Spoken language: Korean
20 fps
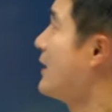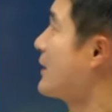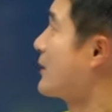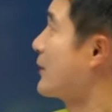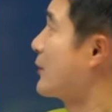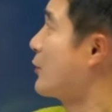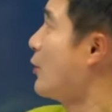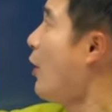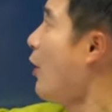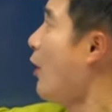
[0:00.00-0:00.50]

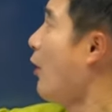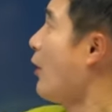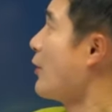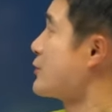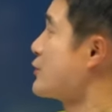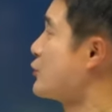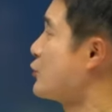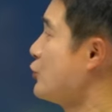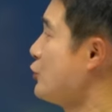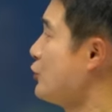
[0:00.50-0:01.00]
그리고
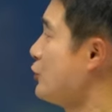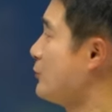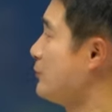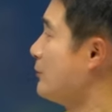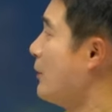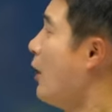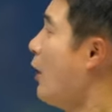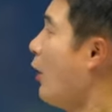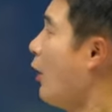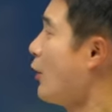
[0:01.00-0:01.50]

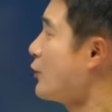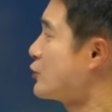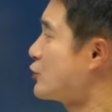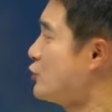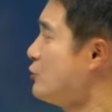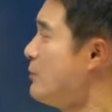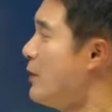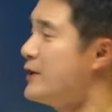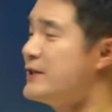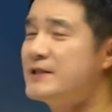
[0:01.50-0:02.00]
assume, 어
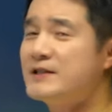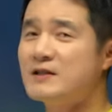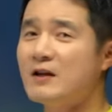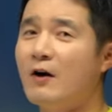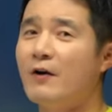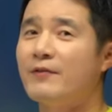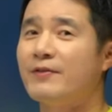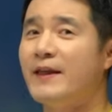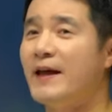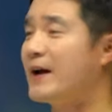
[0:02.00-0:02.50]
숨어
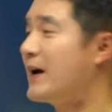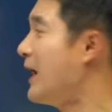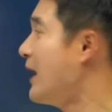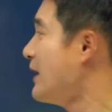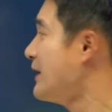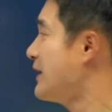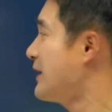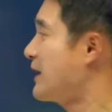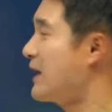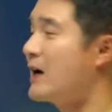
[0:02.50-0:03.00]
있어. 내가
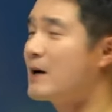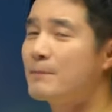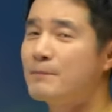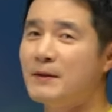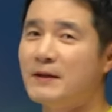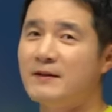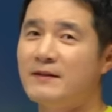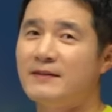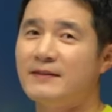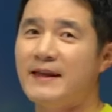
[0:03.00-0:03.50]
이
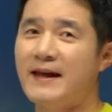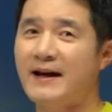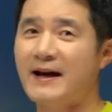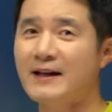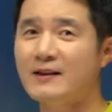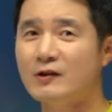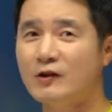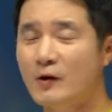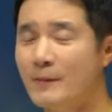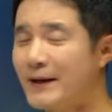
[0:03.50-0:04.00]
깡패는
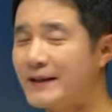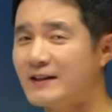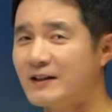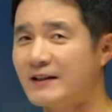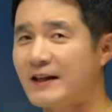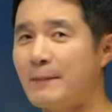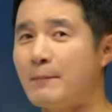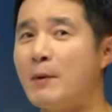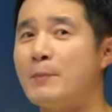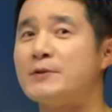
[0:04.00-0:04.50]
내가
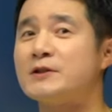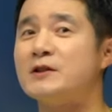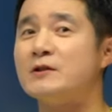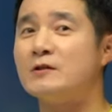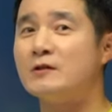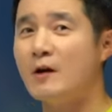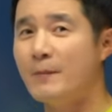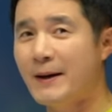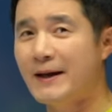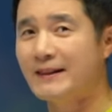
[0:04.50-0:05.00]
떠맡을게.
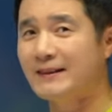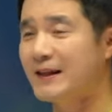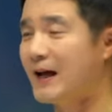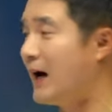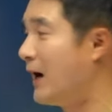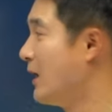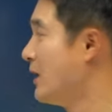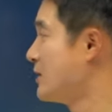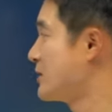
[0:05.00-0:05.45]
뭐뭇을 떠맡다.